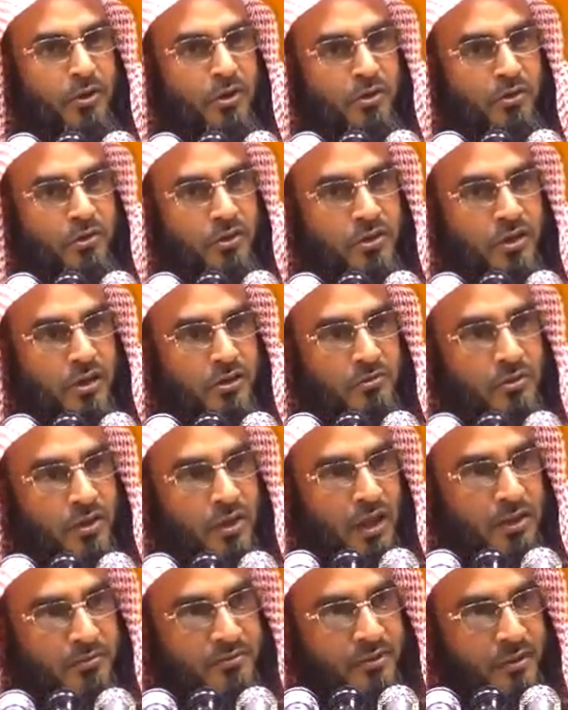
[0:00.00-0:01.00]
গ্রহণ করেছে নবী
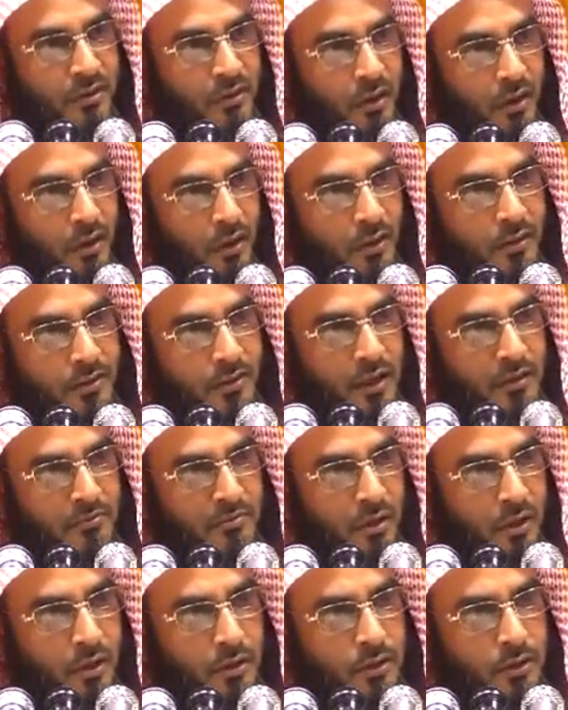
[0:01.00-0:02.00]
করিম সাল্লা
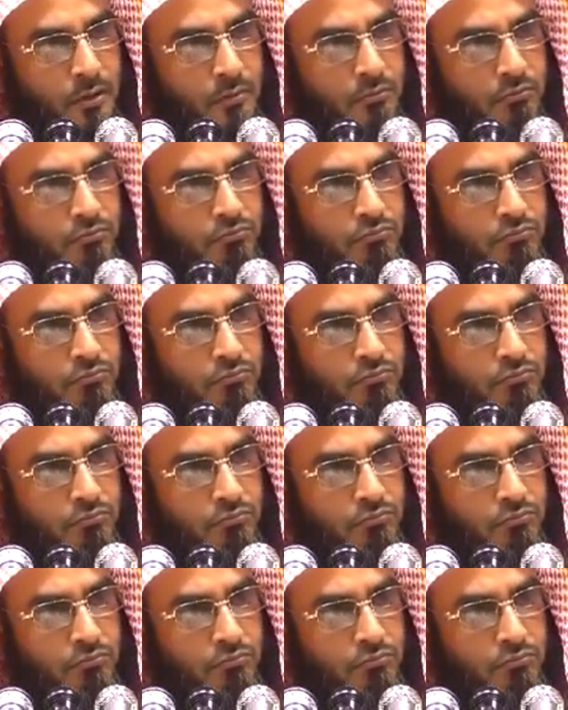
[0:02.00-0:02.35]
ইসলামের কাছে